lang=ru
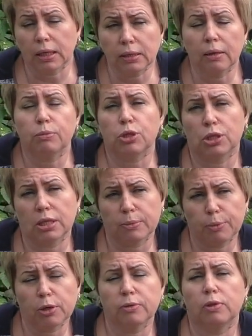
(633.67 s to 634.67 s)
тогда можно
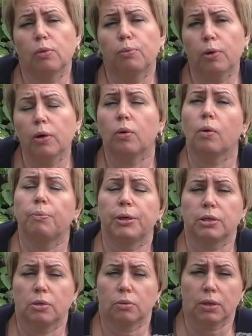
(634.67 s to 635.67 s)
использовать любое
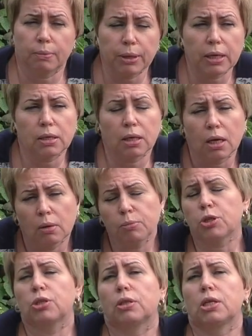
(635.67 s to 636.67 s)
комплексное удобрение,
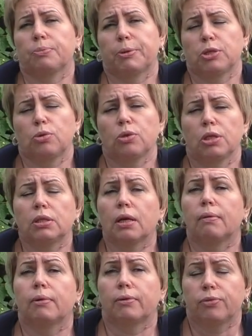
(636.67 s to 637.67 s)
можно даже простой
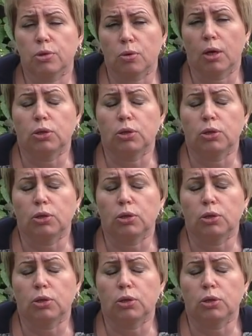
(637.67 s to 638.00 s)
нитромофоску.